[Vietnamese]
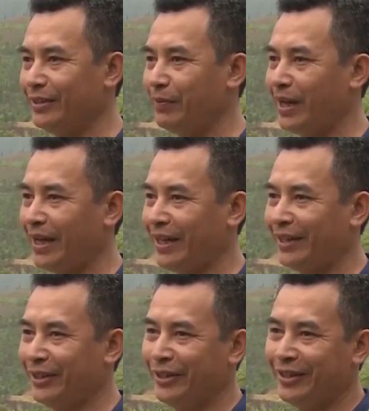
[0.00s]
nhưng
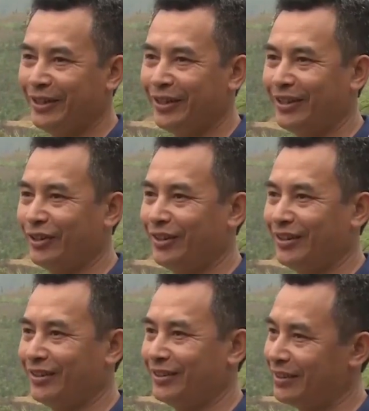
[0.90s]
mà uh,
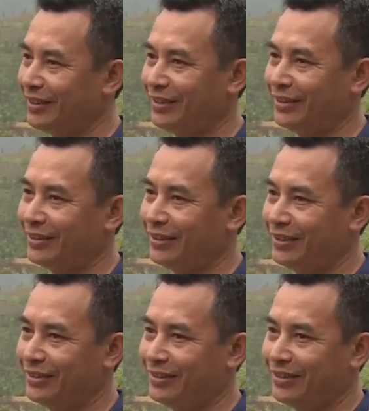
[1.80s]
uh,
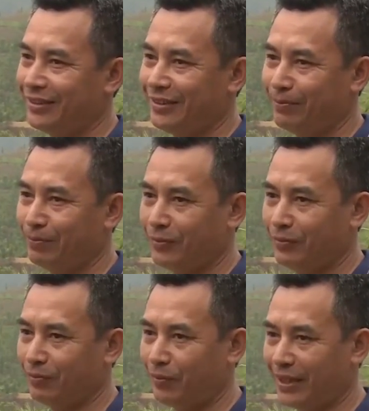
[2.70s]
uh,
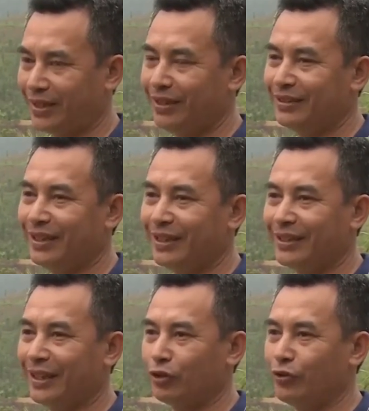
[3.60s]
bản thân gia
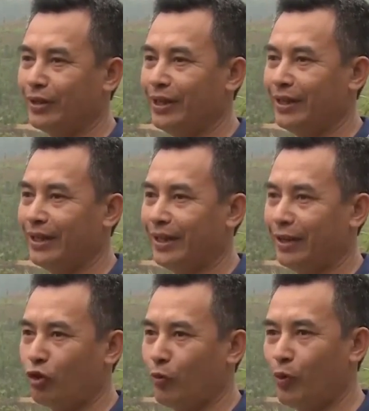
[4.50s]
đình nhà tôi ở đây
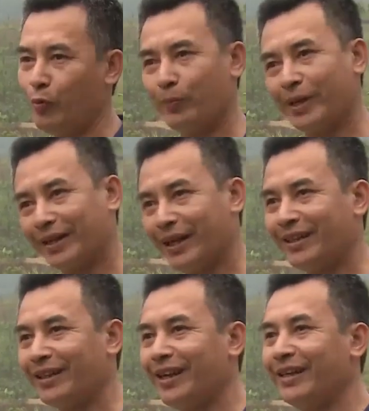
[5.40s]
là có mỗi một miếng
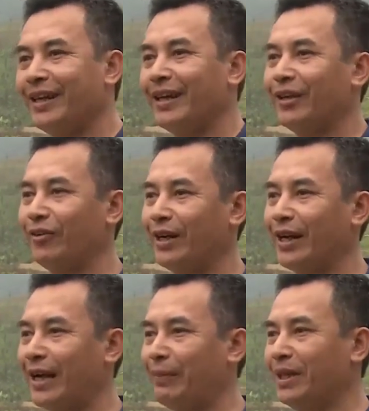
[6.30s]
đất đây để gọi
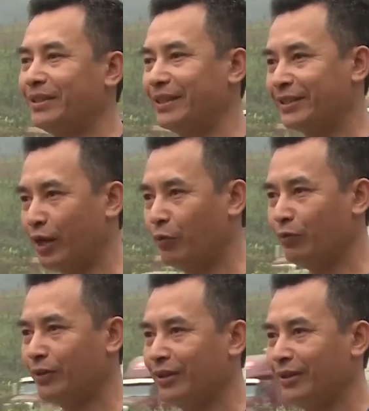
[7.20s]
là làm ăn sinh
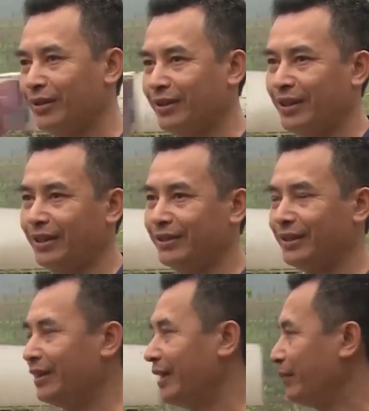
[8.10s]
sống Đấy,
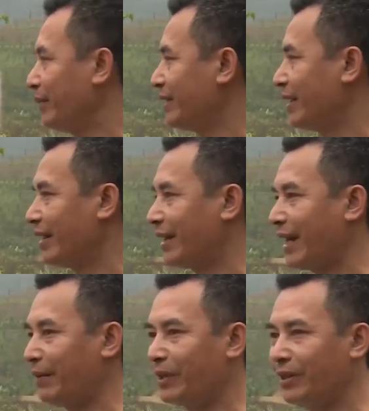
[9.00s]
hiện bây giờ là
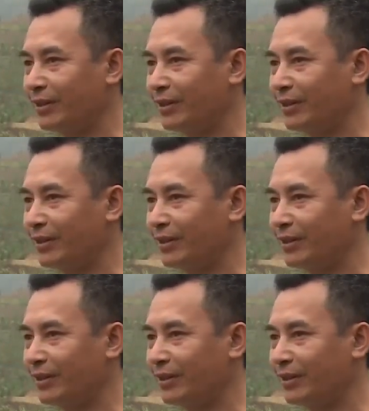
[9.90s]
làm